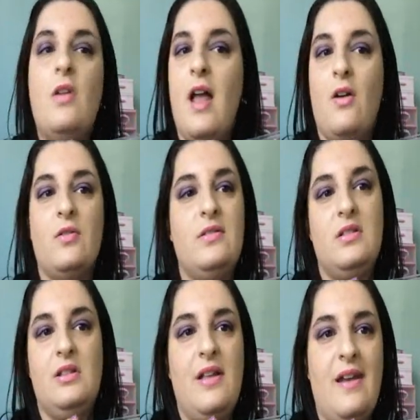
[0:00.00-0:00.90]
non la
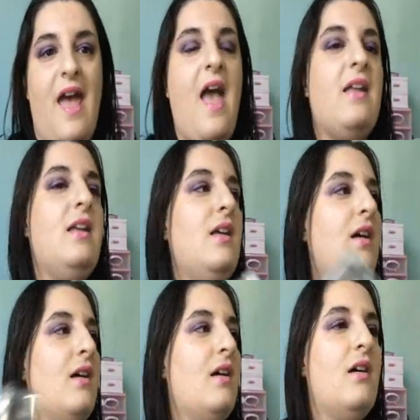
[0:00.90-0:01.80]
consiglierei
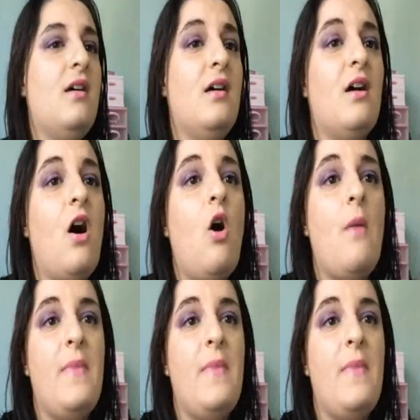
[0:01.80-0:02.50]
eh, o